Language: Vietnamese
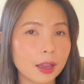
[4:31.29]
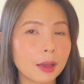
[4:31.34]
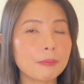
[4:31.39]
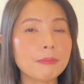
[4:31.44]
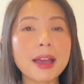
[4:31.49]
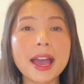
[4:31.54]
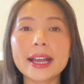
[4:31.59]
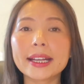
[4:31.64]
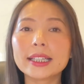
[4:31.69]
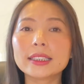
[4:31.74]

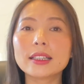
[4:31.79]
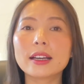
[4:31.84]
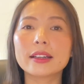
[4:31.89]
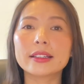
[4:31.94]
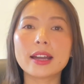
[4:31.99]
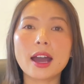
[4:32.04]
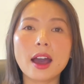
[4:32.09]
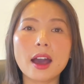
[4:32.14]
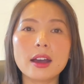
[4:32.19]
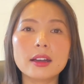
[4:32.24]
Mà cái thời
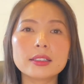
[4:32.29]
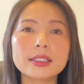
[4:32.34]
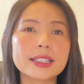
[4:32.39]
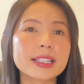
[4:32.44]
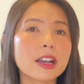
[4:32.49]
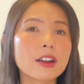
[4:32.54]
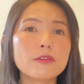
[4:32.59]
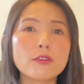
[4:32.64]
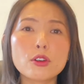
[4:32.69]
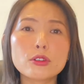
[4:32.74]
đó,
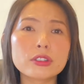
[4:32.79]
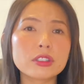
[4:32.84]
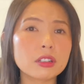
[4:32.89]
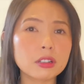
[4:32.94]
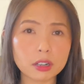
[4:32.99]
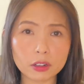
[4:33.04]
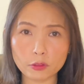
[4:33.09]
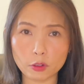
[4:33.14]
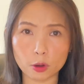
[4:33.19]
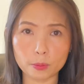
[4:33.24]
cell phone chưa
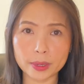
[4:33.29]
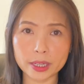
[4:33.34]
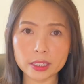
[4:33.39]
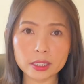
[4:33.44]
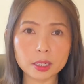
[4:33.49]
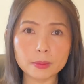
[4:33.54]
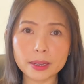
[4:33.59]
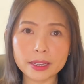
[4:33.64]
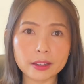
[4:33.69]
có phổ biến như bây